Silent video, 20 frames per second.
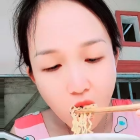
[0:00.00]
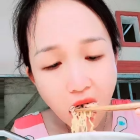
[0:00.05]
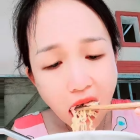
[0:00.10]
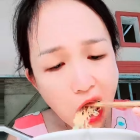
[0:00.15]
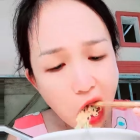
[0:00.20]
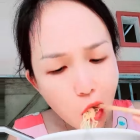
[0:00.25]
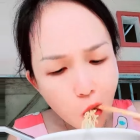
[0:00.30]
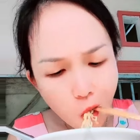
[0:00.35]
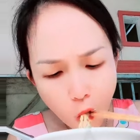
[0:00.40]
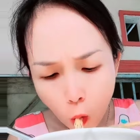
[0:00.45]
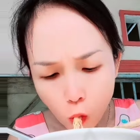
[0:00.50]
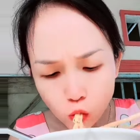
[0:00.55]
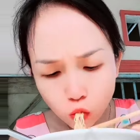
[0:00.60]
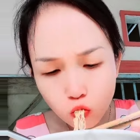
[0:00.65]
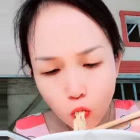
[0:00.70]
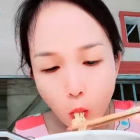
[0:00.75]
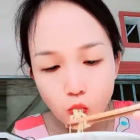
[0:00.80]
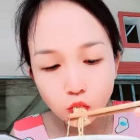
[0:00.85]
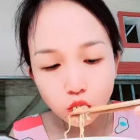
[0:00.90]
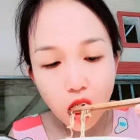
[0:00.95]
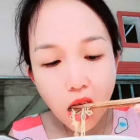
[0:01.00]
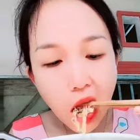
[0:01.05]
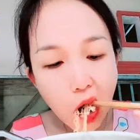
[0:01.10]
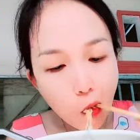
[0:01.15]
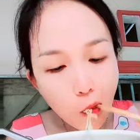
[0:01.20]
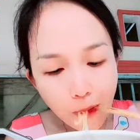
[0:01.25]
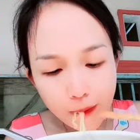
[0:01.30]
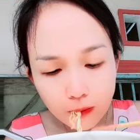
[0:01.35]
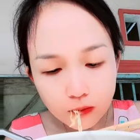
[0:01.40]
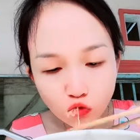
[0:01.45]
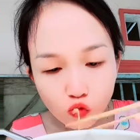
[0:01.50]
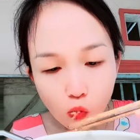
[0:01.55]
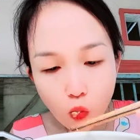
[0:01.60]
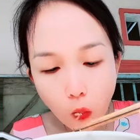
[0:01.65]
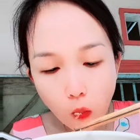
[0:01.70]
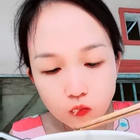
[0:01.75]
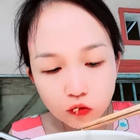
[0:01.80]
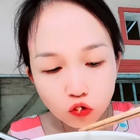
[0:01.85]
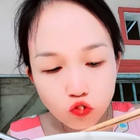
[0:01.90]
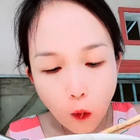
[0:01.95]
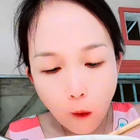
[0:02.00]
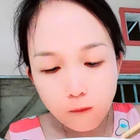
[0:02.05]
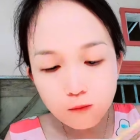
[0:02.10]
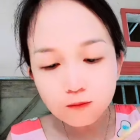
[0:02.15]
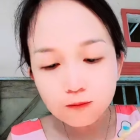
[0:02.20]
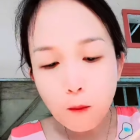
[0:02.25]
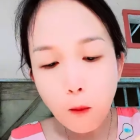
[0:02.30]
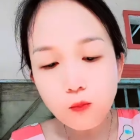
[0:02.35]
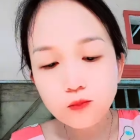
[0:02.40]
Chính vì lý do không có bị ngán bất cứ món gì